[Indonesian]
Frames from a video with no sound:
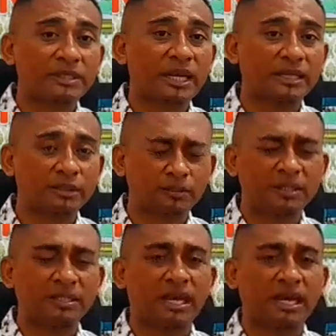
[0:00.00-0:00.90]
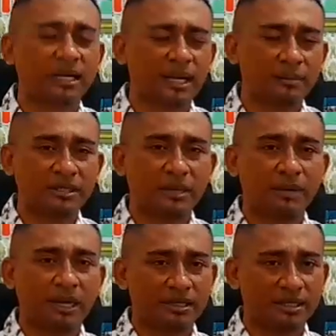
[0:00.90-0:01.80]
lanjut pasti akan kami
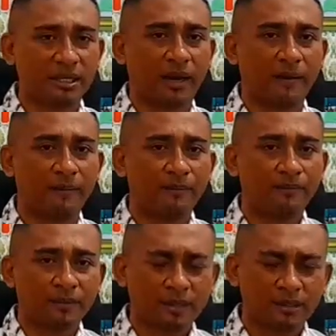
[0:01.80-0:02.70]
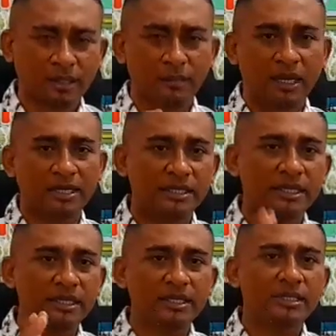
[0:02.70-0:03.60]
sampaikan segera. Terima
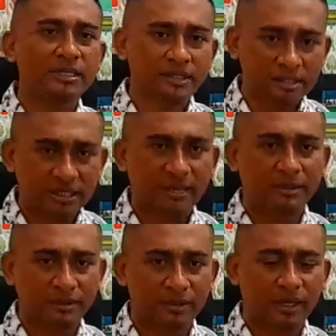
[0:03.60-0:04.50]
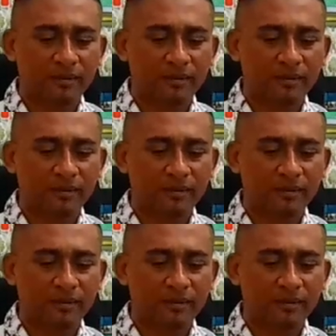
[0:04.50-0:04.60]
kasih, selamat sore.